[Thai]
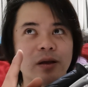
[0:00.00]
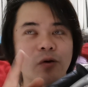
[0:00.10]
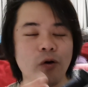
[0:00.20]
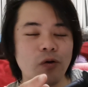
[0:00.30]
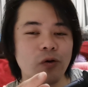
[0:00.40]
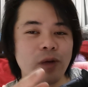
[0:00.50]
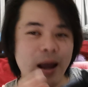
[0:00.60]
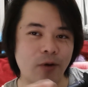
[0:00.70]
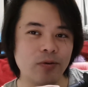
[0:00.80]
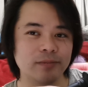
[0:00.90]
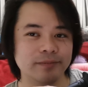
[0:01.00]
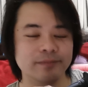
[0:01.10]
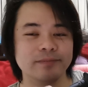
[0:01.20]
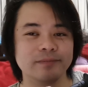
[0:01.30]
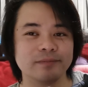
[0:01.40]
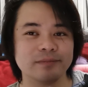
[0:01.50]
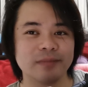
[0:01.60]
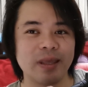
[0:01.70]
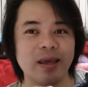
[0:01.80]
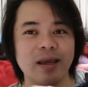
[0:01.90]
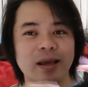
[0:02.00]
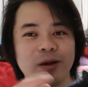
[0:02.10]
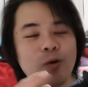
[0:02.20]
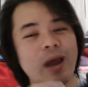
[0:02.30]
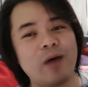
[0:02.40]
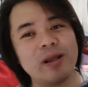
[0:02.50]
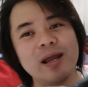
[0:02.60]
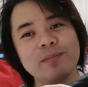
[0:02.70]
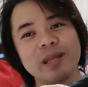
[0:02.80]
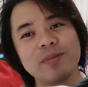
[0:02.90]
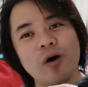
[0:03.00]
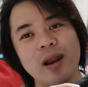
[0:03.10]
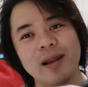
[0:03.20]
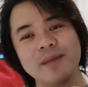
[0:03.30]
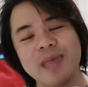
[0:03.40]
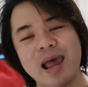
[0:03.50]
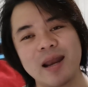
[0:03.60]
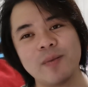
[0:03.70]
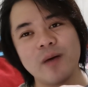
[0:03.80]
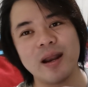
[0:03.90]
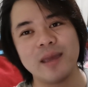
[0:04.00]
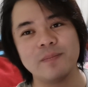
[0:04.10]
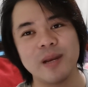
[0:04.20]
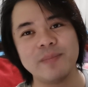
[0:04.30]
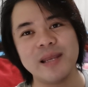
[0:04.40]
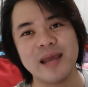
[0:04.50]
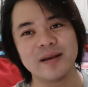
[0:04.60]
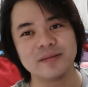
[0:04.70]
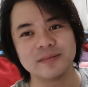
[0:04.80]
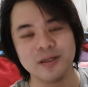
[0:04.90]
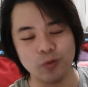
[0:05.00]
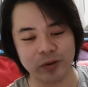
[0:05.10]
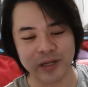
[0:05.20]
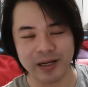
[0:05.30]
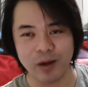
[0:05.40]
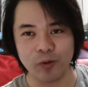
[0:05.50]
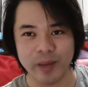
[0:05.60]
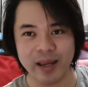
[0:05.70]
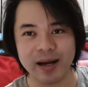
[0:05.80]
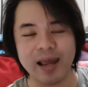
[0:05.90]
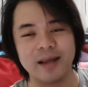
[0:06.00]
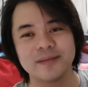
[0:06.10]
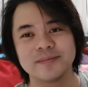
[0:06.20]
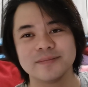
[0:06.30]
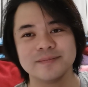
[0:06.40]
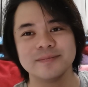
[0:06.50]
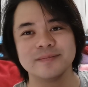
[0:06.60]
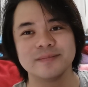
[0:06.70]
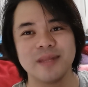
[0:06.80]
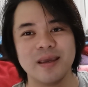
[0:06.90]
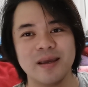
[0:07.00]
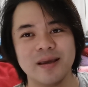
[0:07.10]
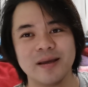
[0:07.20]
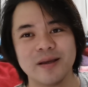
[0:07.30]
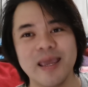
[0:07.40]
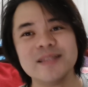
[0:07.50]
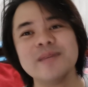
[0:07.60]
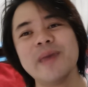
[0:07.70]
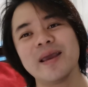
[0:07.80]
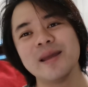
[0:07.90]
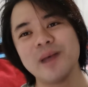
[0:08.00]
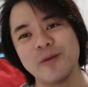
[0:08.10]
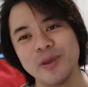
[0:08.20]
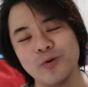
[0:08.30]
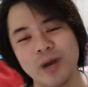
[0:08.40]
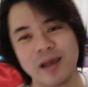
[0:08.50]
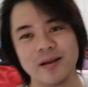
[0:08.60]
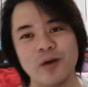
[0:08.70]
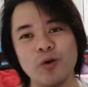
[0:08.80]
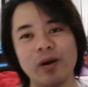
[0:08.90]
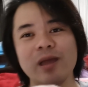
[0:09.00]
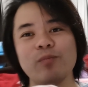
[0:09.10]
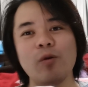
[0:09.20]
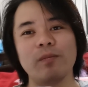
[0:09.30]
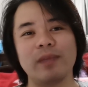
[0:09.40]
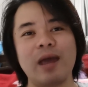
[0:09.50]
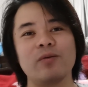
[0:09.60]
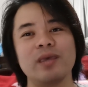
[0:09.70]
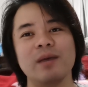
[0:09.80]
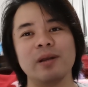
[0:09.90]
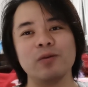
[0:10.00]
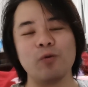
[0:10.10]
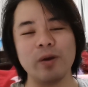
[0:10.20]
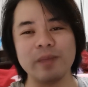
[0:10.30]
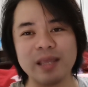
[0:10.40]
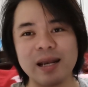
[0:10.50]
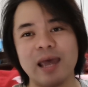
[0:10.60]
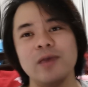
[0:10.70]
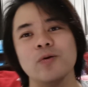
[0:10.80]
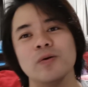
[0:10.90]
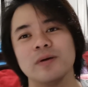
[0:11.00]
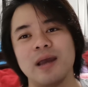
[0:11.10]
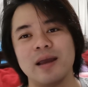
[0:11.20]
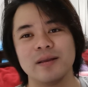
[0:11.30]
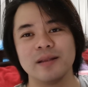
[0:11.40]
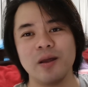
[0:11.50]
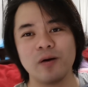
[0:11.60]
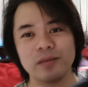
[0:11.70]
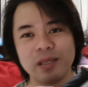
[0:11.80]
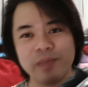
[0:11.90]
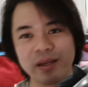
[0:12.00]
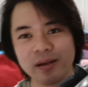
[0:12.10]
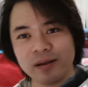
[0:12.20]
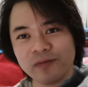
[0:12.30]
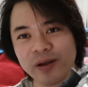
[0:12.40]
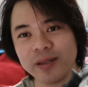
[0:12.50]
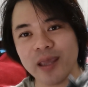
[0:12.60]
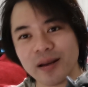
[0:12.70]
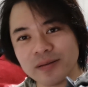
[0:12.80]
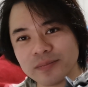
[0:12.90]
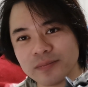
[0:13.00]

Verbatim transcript: โค้งลงเขา อืม ลงเขา นี่เริ่มซับซ้อนละ เริ่มยากละ เพราะอะไร มันมีแรงดึงดูดดึงเราลงไปข้างล่าง อืมเอนจินเบรกเริ่มเอาไม่อยู่ละ เรายกคันเร่งปุ๊บ อ้าว เกียร์มันสูงไว้มันยังไหลอยู่ อ่าเราก็ติดเบรกนิดนึงฟังเสียง